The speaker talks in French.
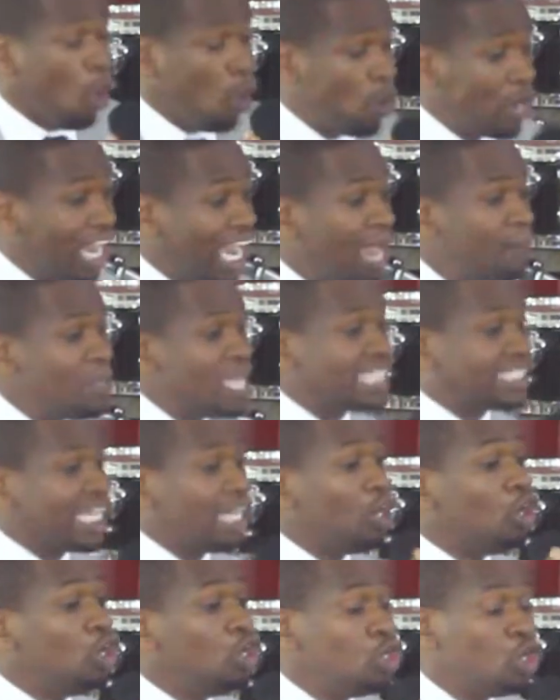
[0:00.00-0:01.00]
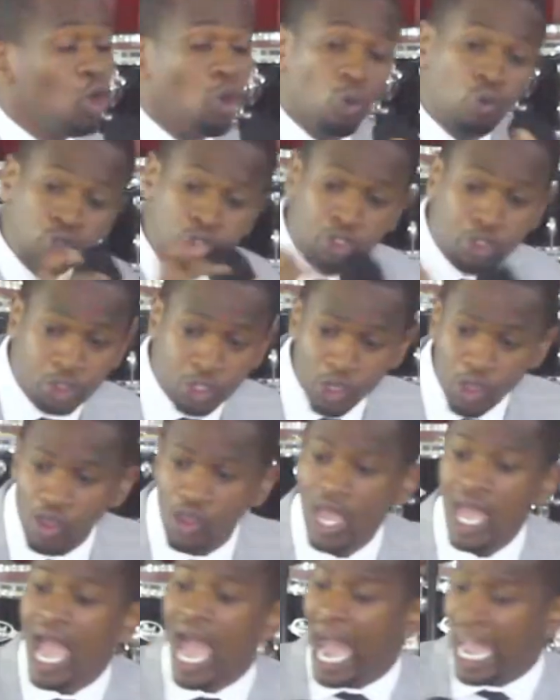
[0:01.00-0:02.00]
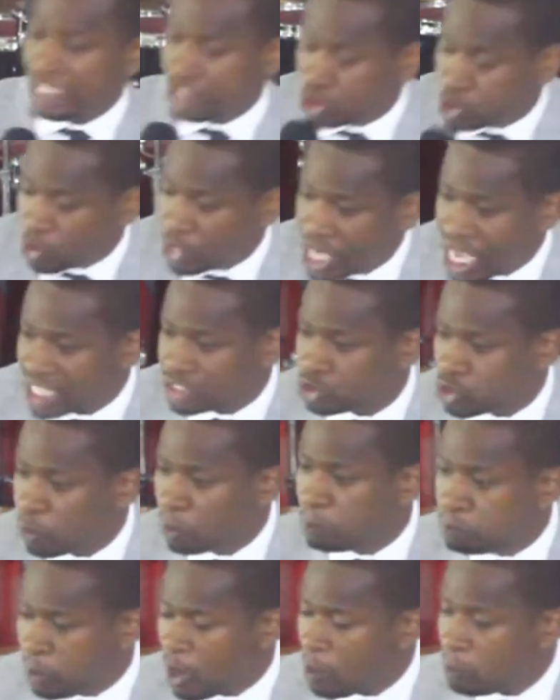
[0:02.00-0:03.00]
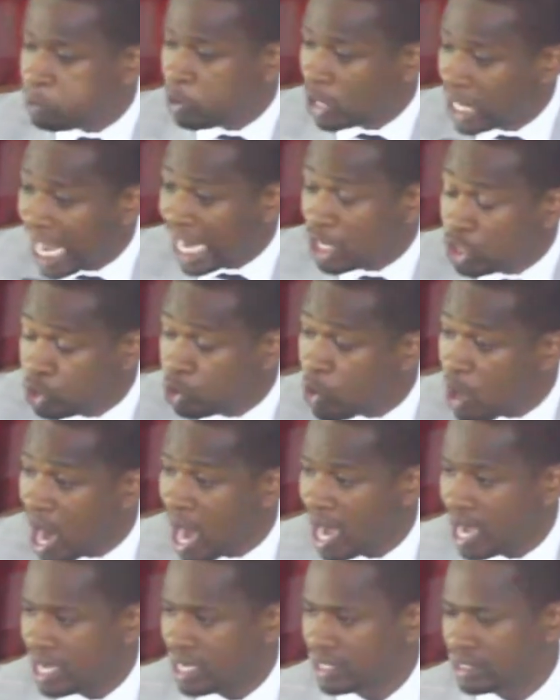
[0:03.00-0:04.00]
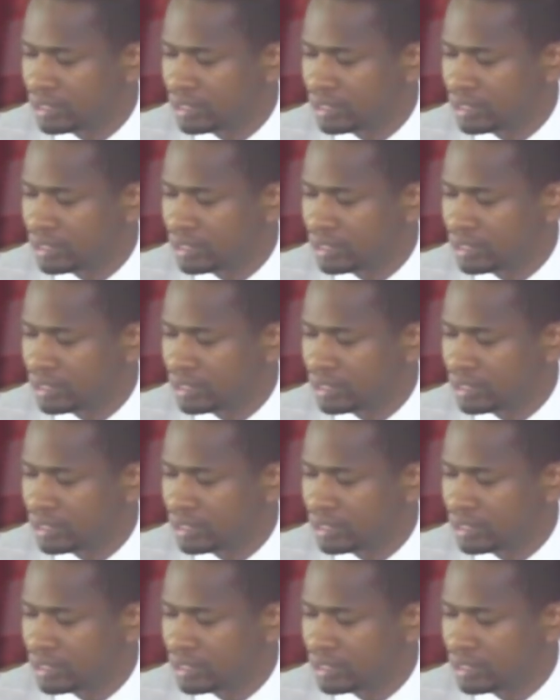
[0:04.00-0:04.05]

Horeb était le lieu où Dieu a donné à son peuple la loi.